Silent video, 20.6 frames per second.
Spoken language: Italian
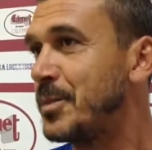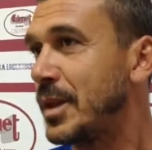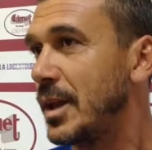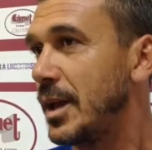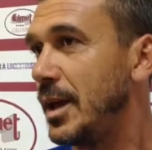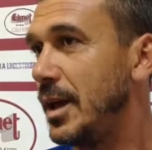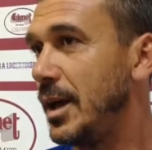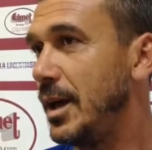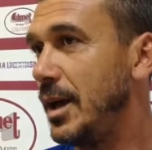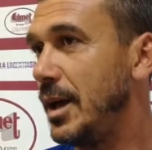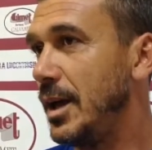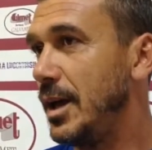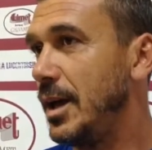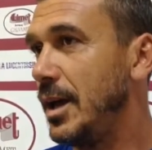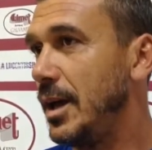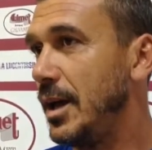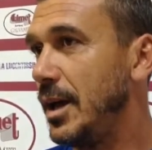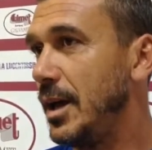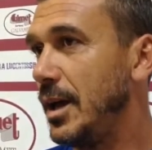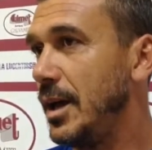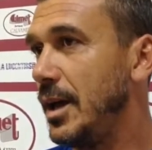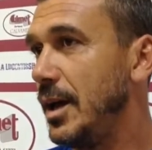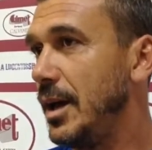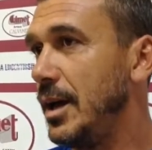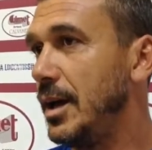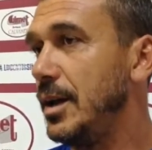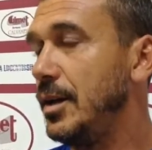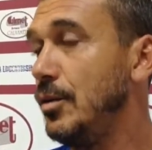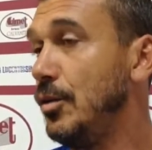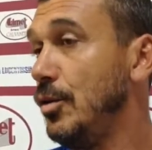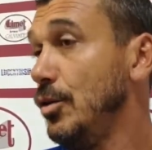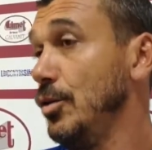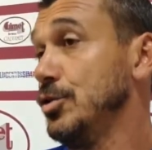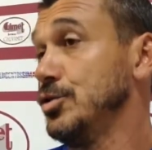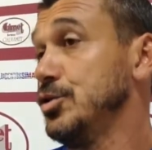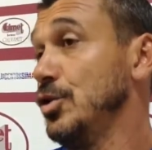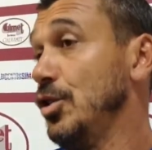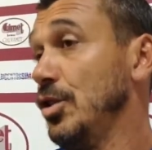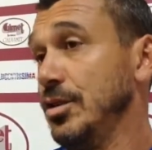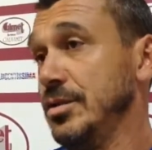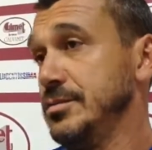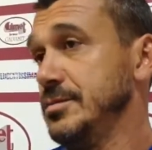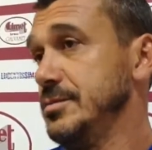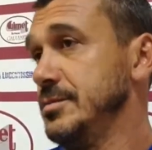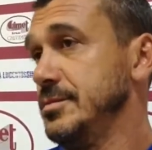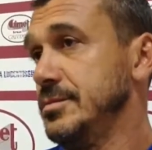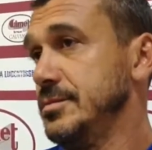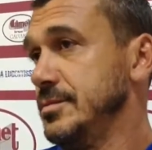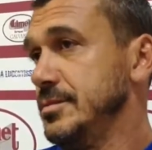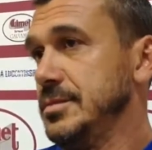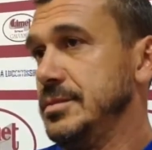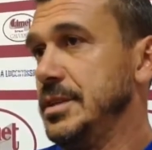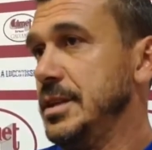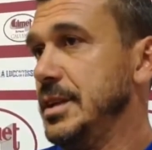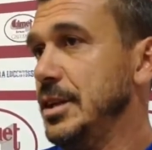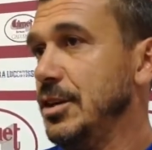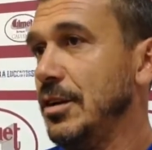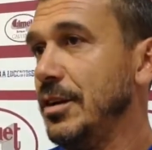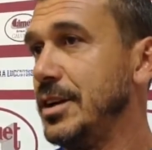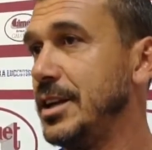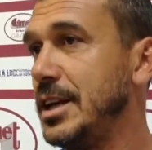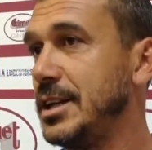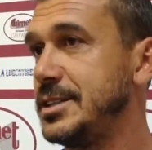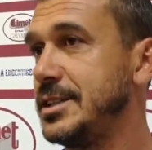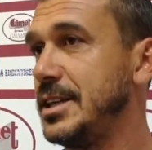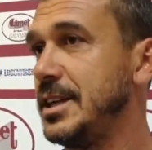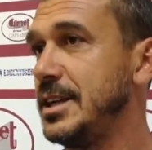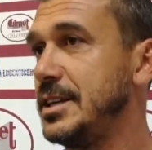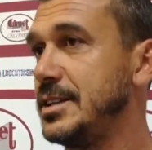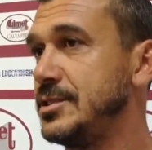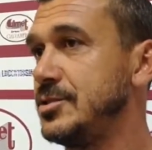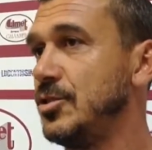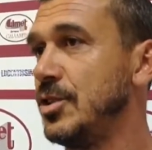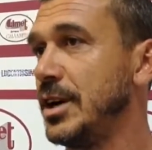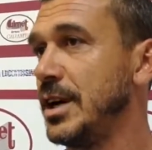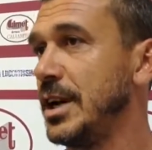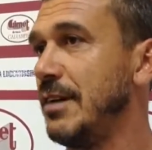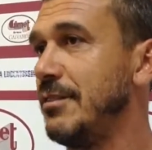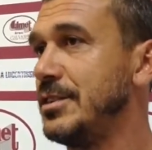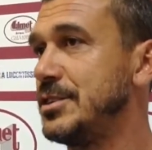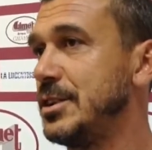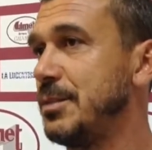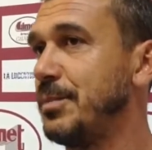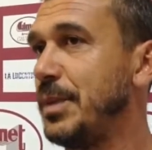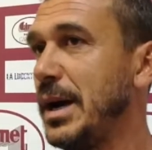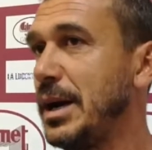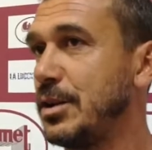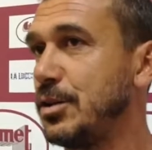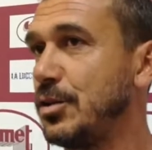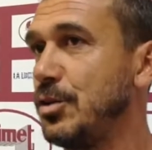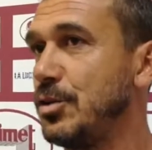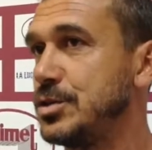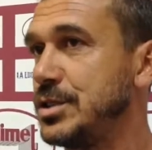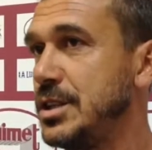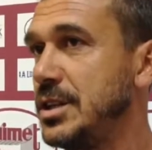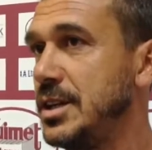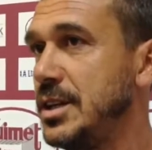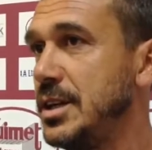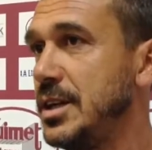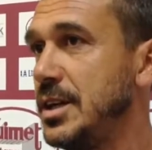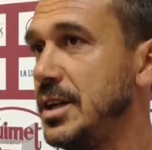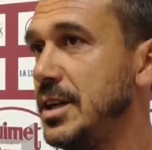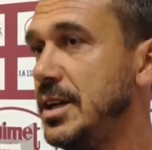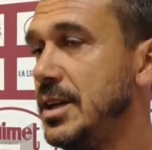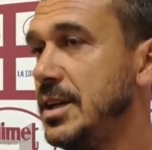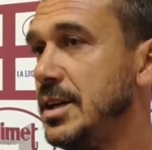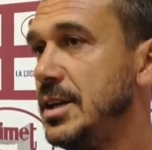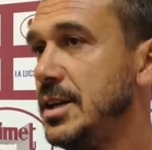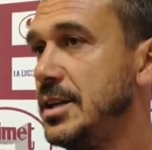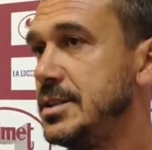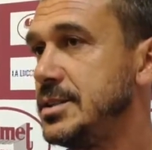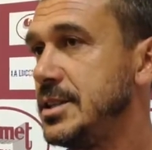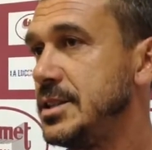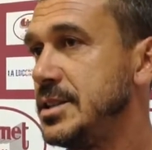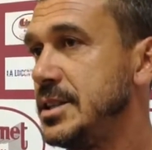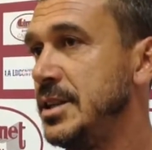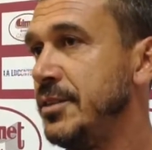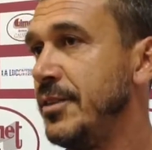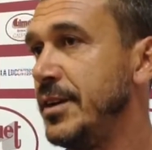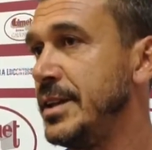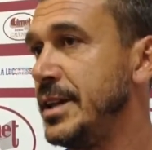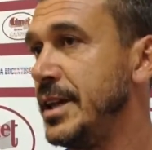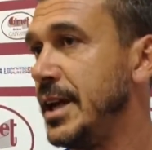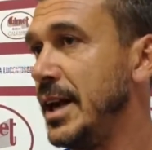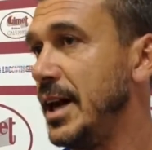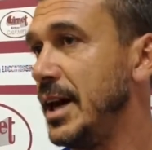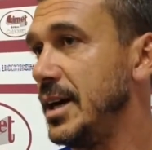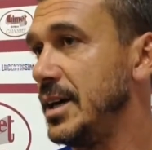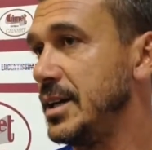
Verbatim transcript: E non lo so, ti dico la verità, se giocherà a viso aperto si, se si difenderà.